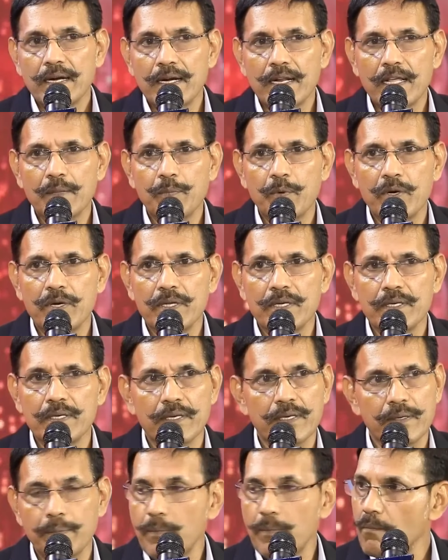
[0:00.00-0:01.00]
ரெண்டாவது பொண்ணு
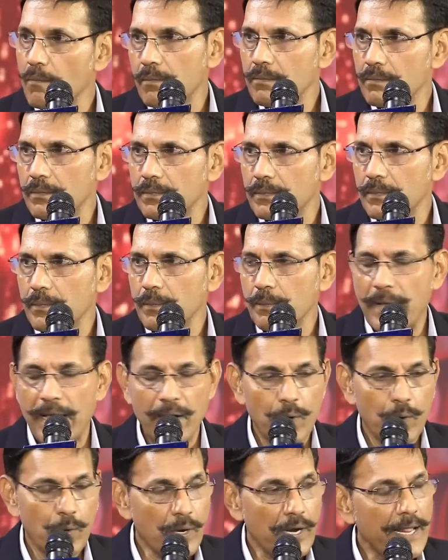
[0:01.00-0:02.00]

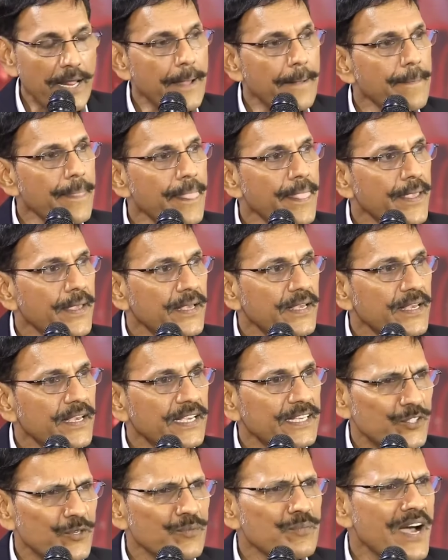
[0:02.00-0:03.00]
பெங்களூரில்
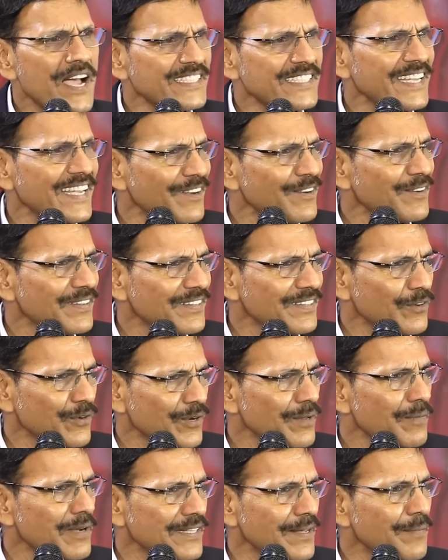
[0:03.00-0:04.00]
சும்மா ஆசை
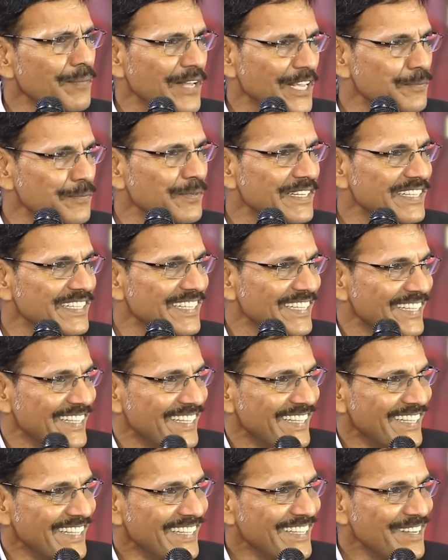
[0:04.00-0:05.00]
உங்களை மாதிரி தான் பிளேஸ்மெண்ட்
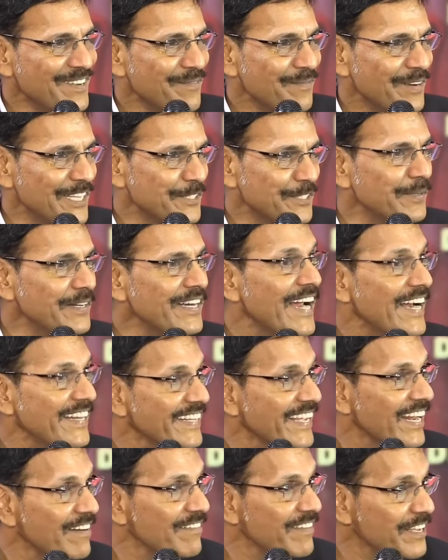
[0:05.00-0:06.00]
ப்ளேஸ்மெண்ட்னு
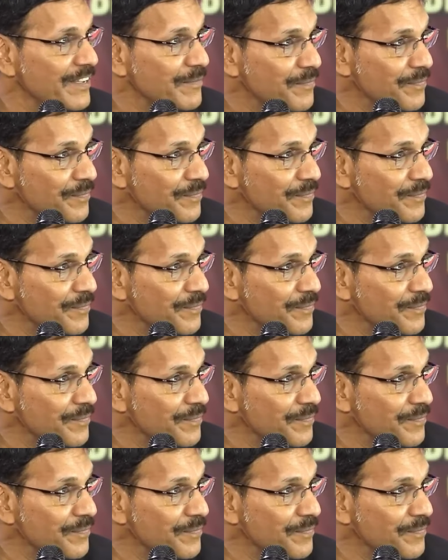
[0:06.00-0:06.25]
அடுத்த கேள்வி